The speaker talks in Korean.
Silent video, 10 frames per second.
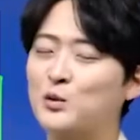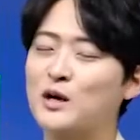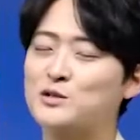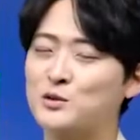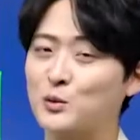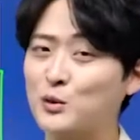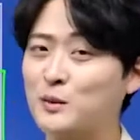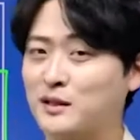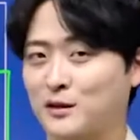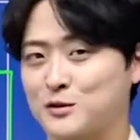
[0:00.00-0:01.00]
도와주는 그런
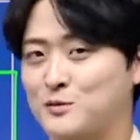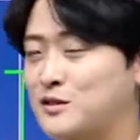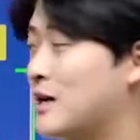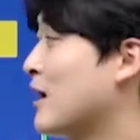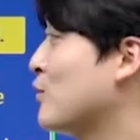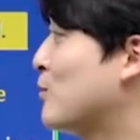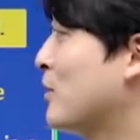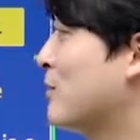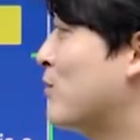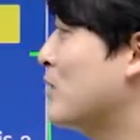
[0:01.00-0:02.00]
맥락이었습니다. 그래서 아까
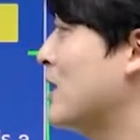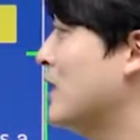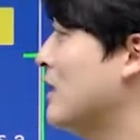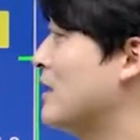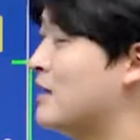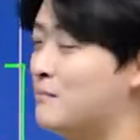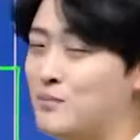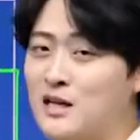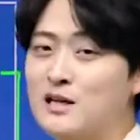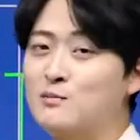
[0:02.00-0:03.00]
6번에 보기
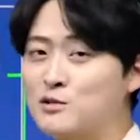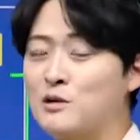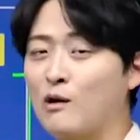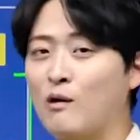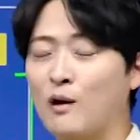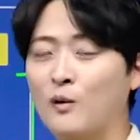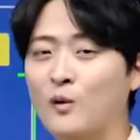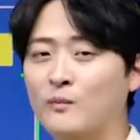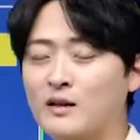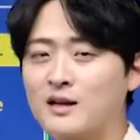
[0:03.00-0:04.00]
B를 보시면 될것
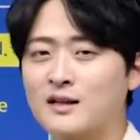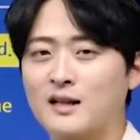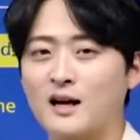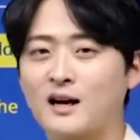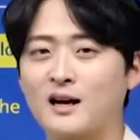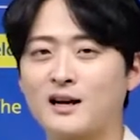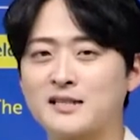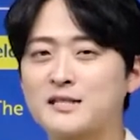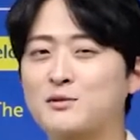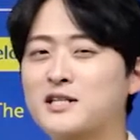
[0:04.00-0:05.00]
같고 아,
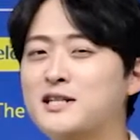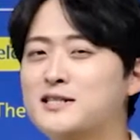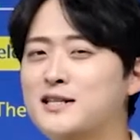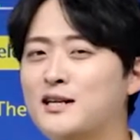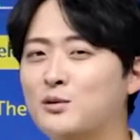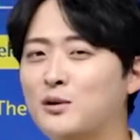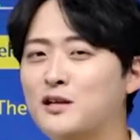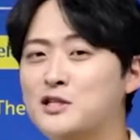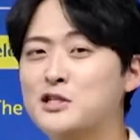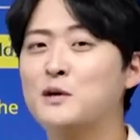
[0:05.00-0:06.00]
사실 뭐 실제 독해
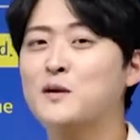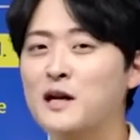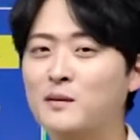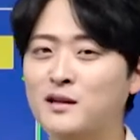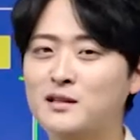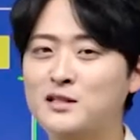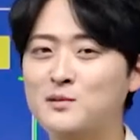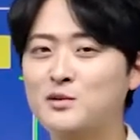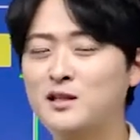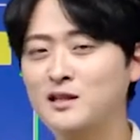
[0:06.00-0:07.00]
시험이라면 이
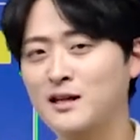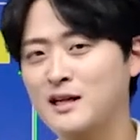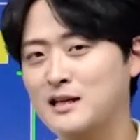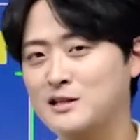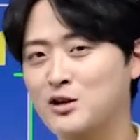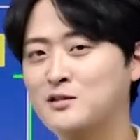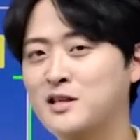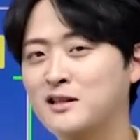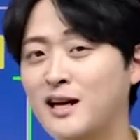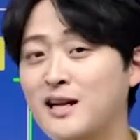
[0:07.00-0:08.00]
지문을
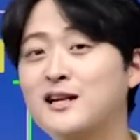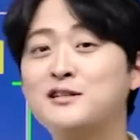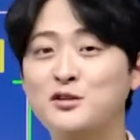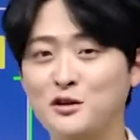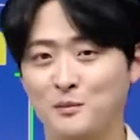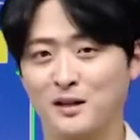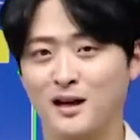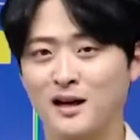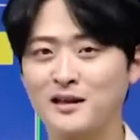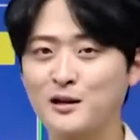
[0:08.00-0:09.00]
전체를 다 읽으셔야
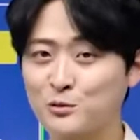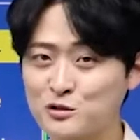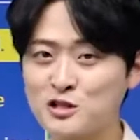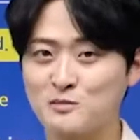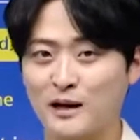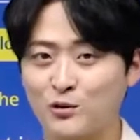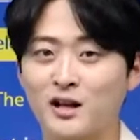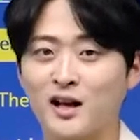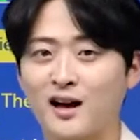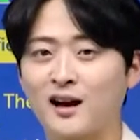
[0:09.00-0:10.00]
됩니다. 하나를 놓치시면 안
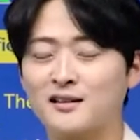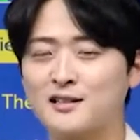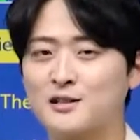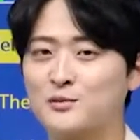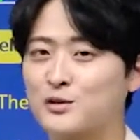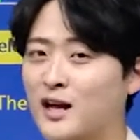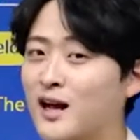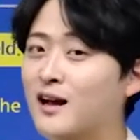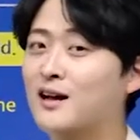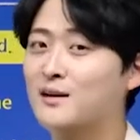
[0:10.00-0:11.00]
되니까. 근데 지금
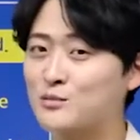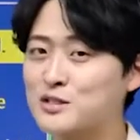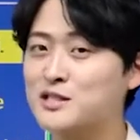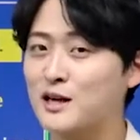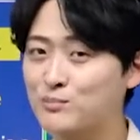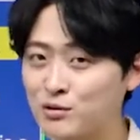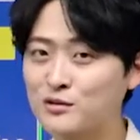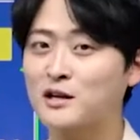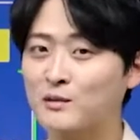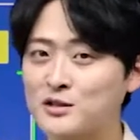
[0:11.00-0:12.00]
우리가 문제를 제가
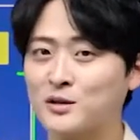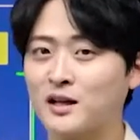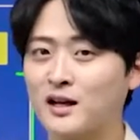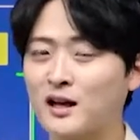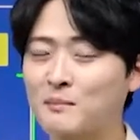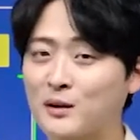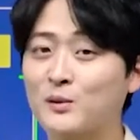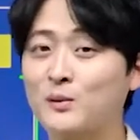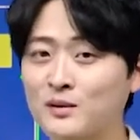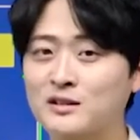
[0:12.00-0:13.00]
풀어드리는 과정이니까
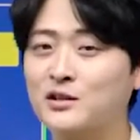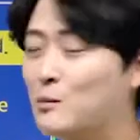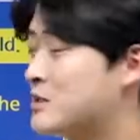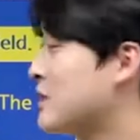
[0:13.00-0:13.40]
바로 근거만